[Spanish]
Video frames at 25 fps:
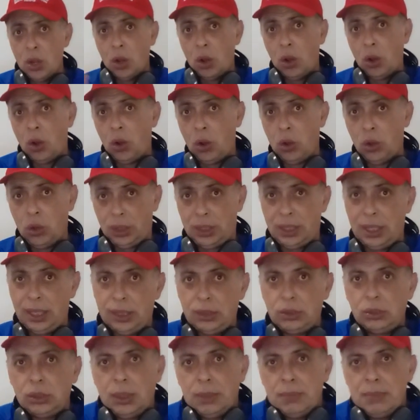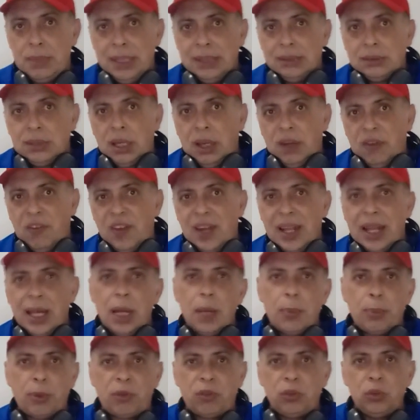Ojo, que en esto también se refleja
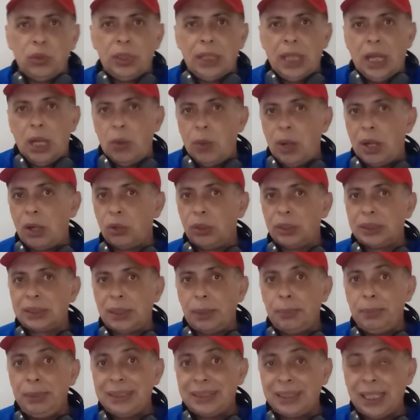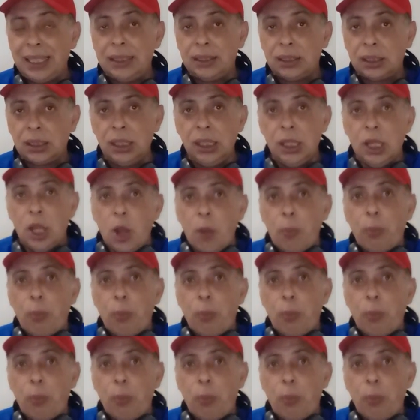la profundidad del Banco de San Vicente